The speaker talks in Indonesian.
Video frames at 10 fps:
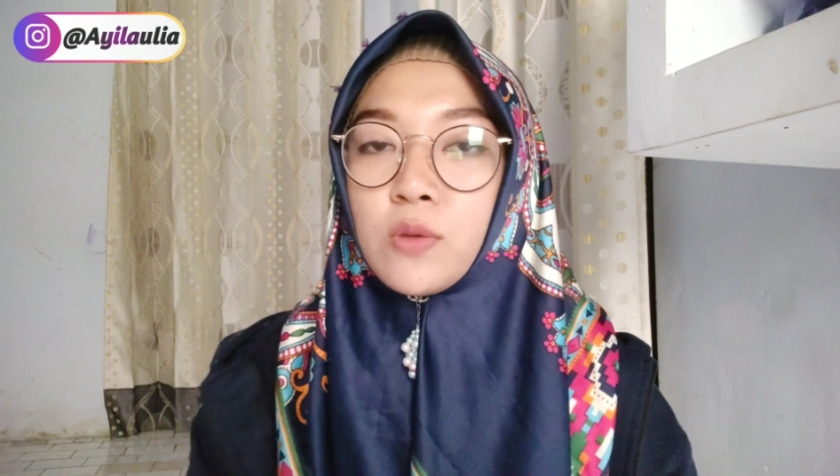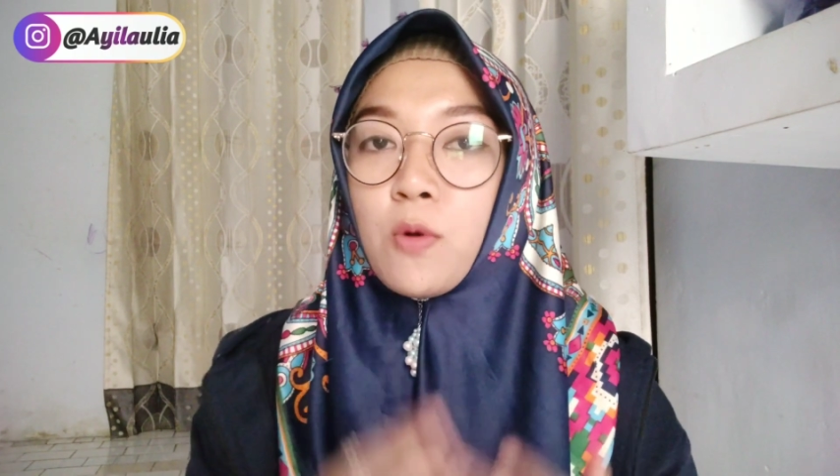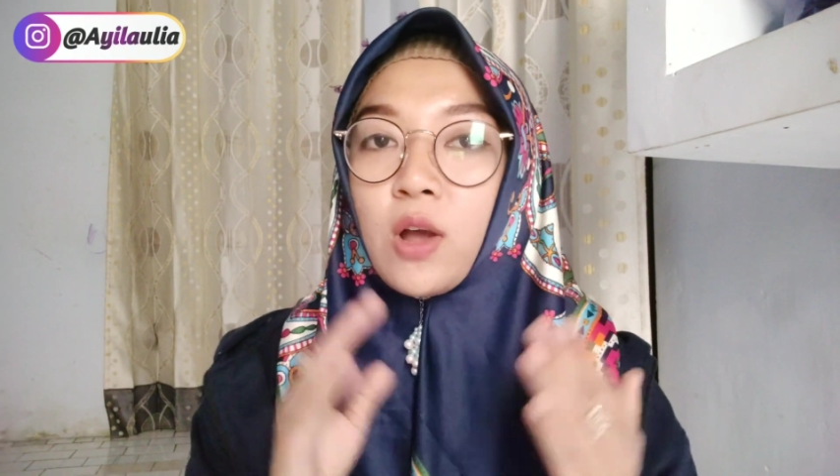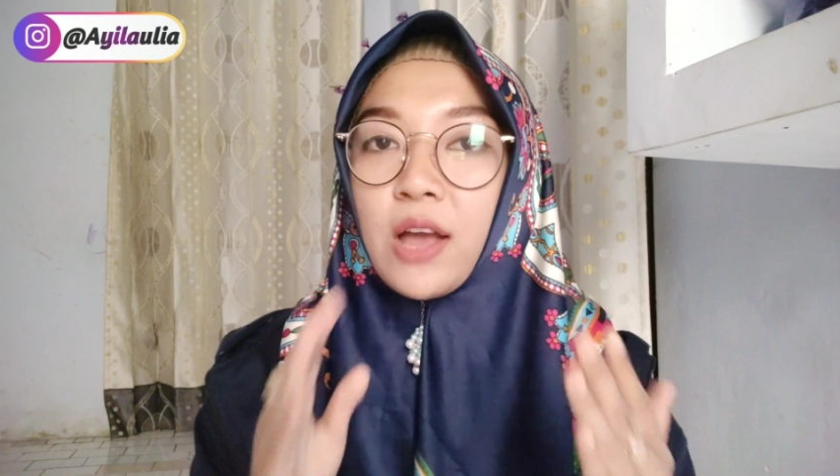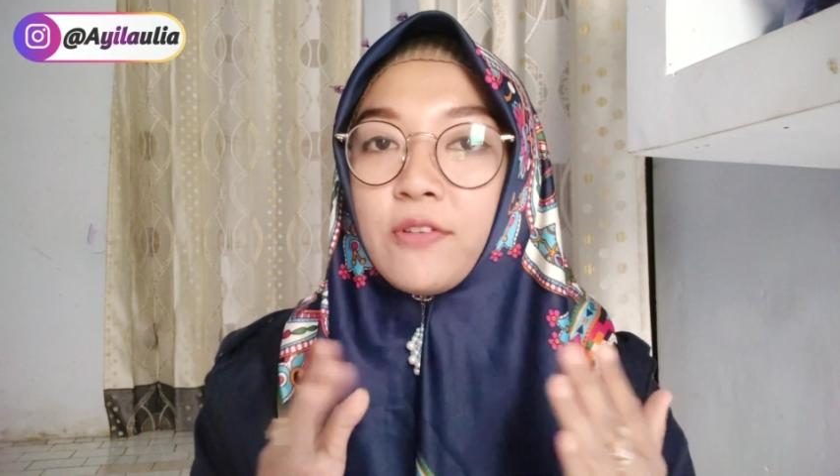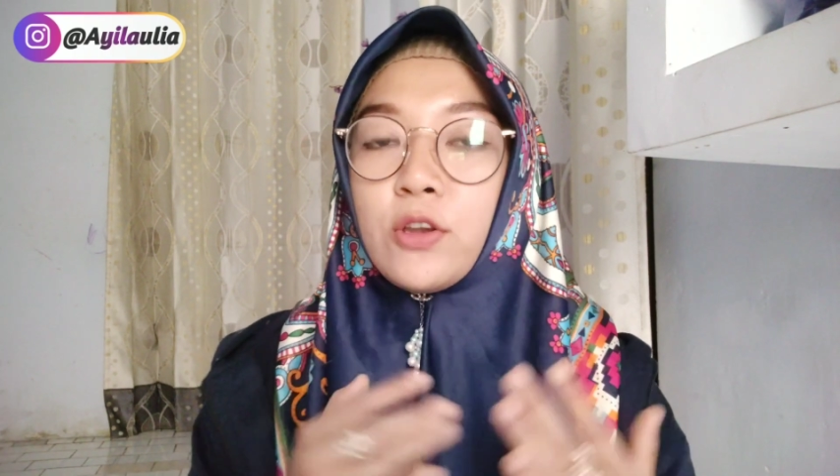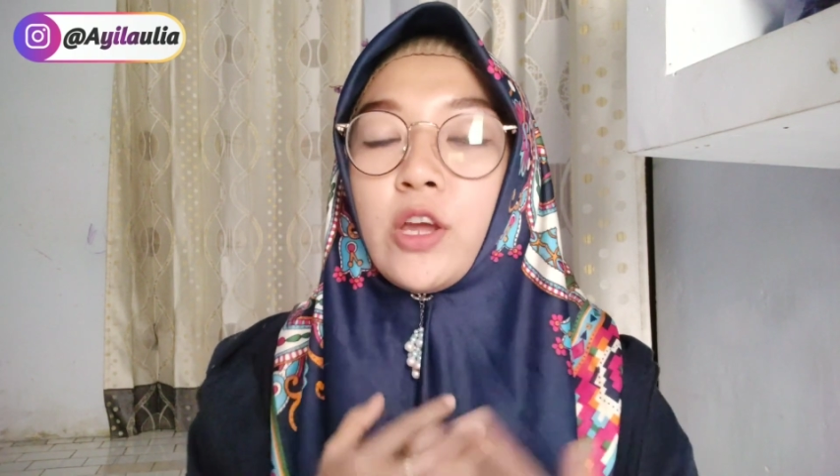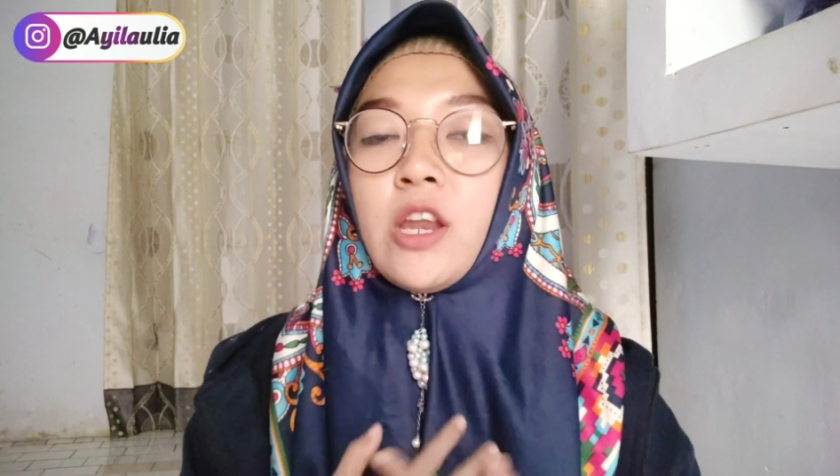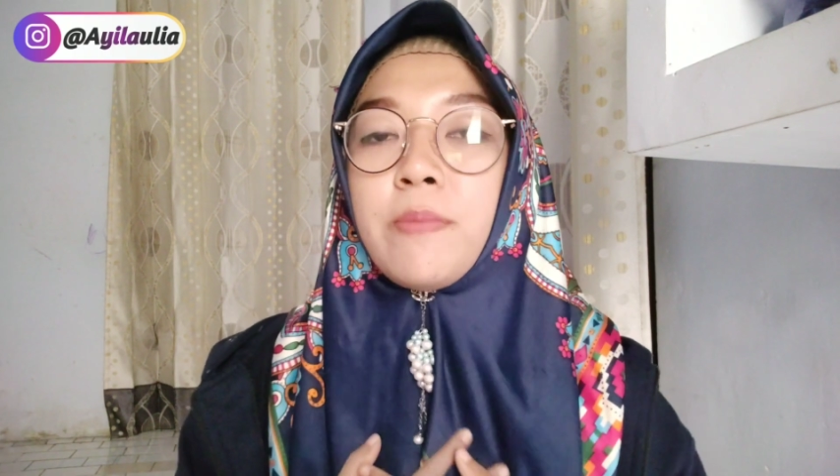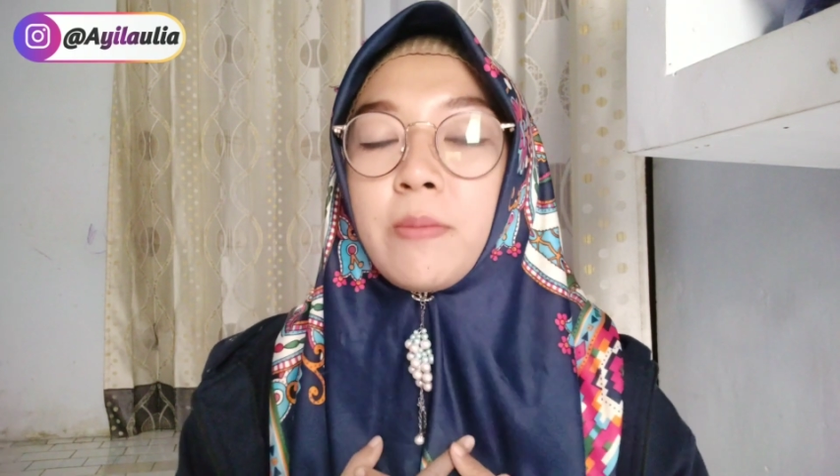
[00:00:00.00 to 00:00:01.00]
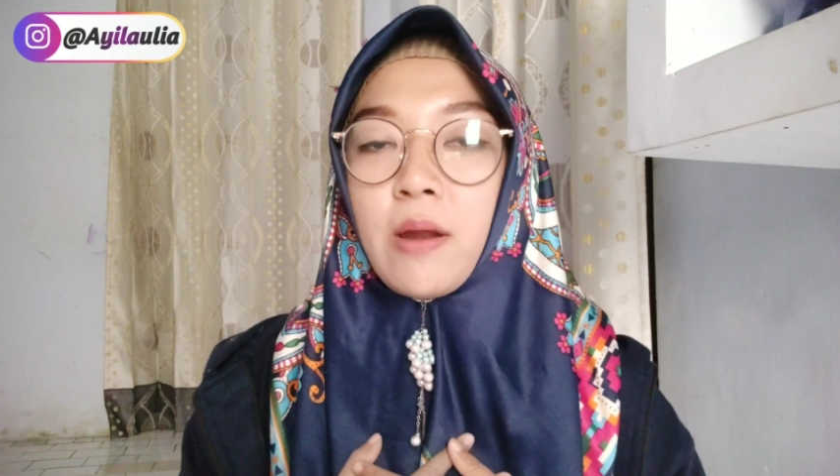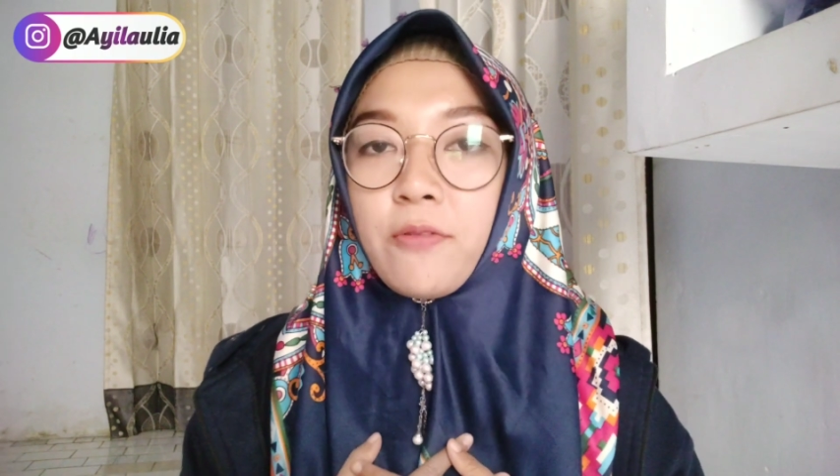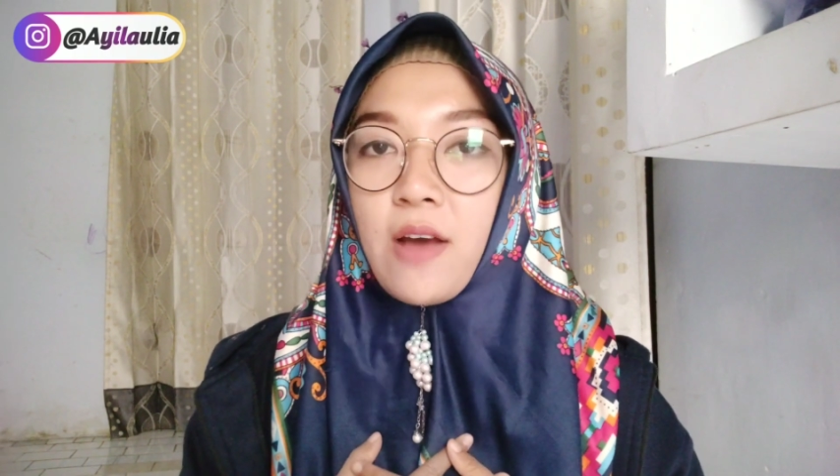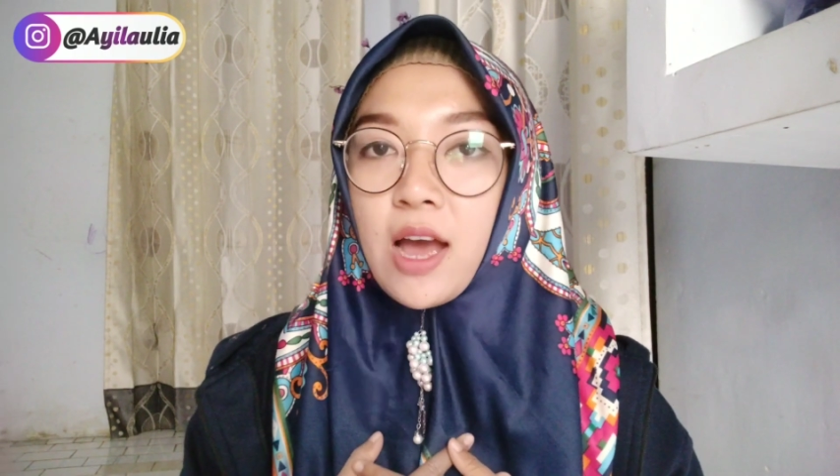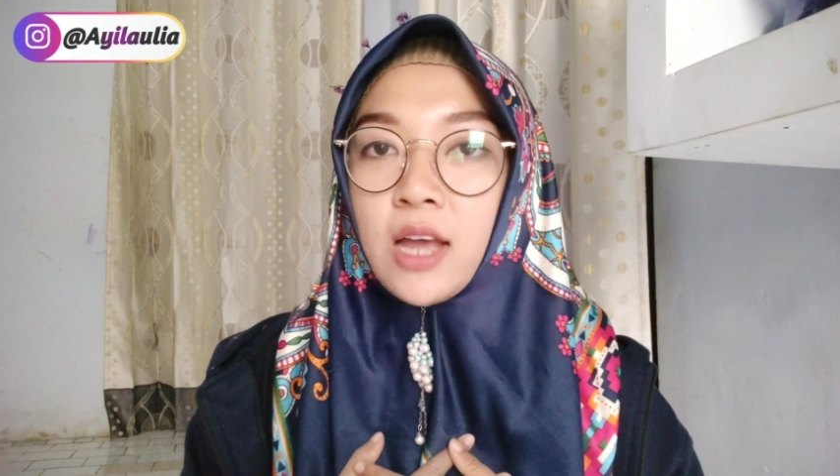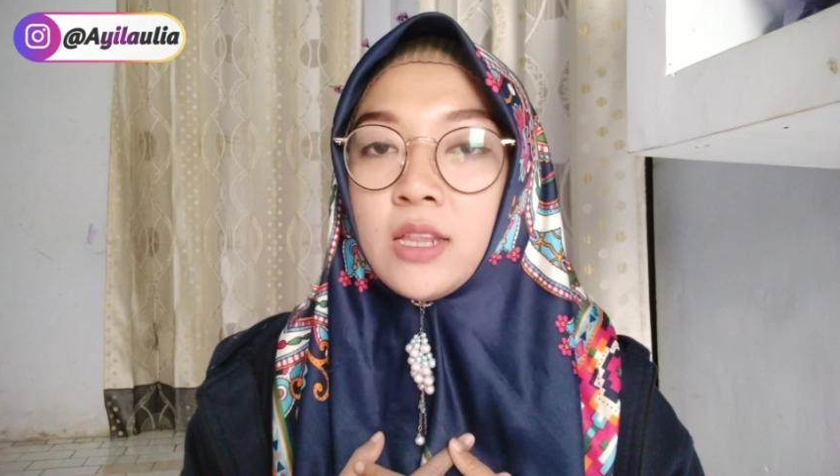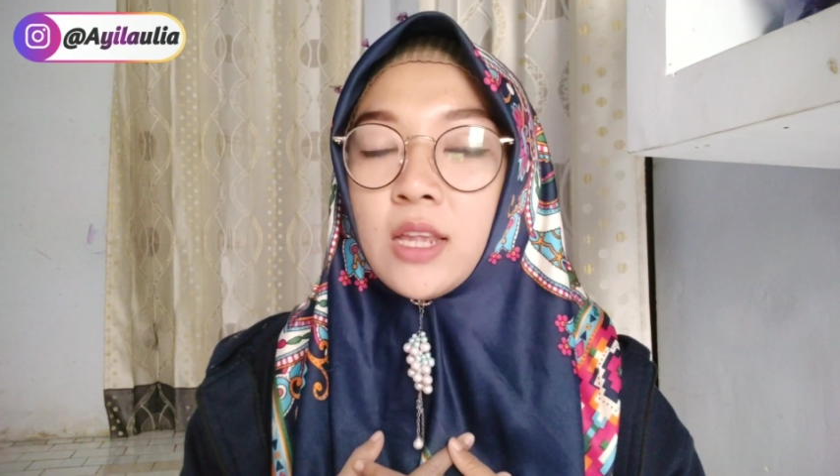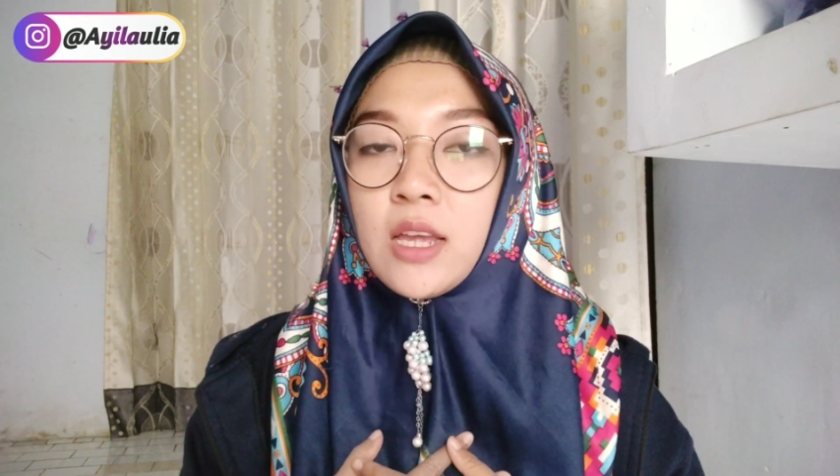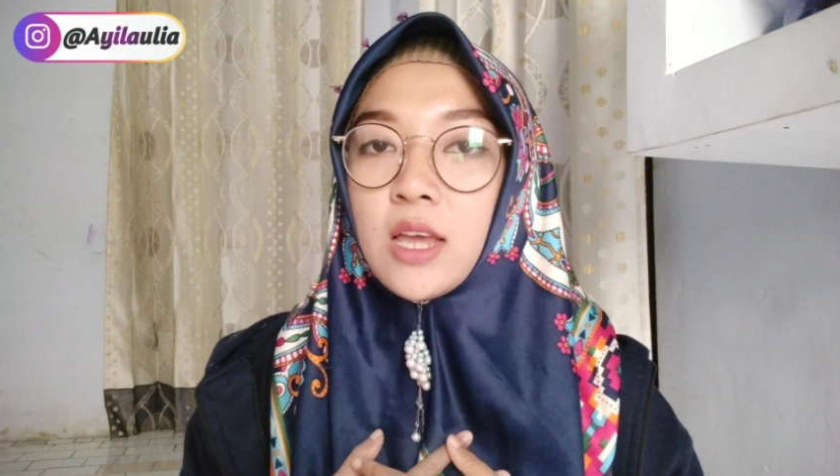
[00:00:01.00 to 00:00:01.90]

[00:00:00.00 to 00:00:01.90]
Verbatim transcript: Semoga video ini bermanfaat.